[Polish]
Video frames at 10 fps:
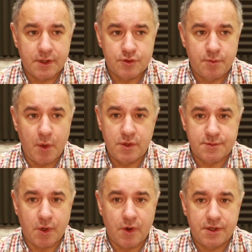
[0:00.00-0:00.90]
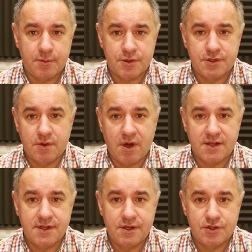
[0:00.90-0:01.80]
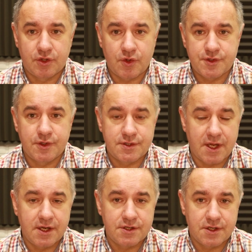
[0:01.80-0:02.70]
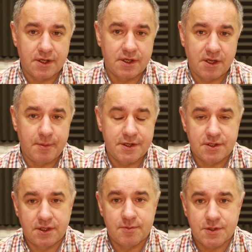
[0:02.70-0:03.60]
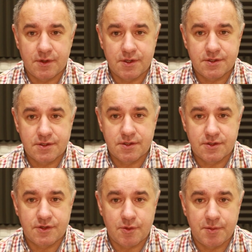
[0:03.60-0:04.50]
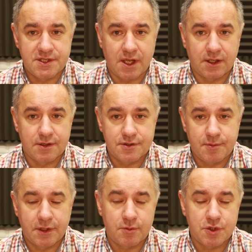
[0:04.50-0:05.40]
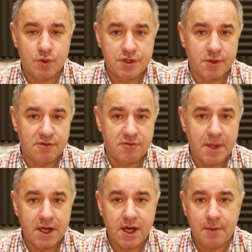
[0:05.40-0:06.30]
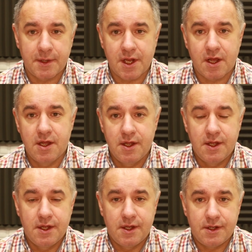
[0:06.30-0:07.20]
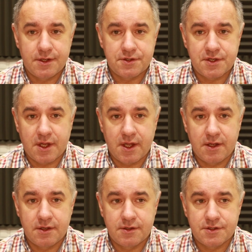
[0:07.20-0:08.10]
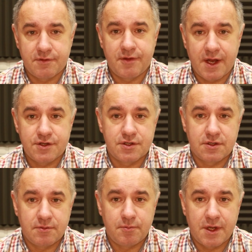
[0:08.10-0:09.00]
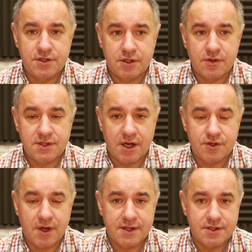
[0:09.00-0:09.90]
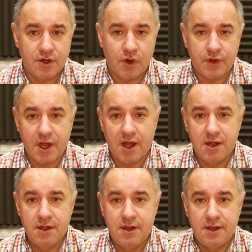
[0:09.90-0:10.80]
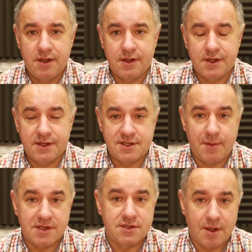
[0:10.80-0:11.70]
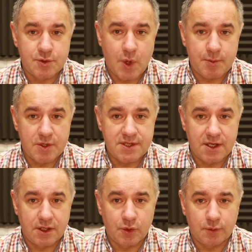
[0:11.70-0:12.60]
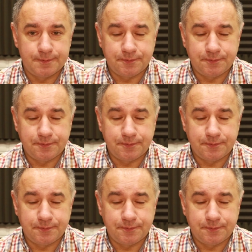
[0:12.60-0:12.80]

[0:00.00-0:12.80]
zupełnie spokojnie może się okazać, że to, co dostaniecie, nie będzie tym, co jest, co jest opisane. Że będą się różniły wymiary kamienia, e, że, że wręcz będzie dostarczona cyrkonia zamiast na przykład mojsanitu.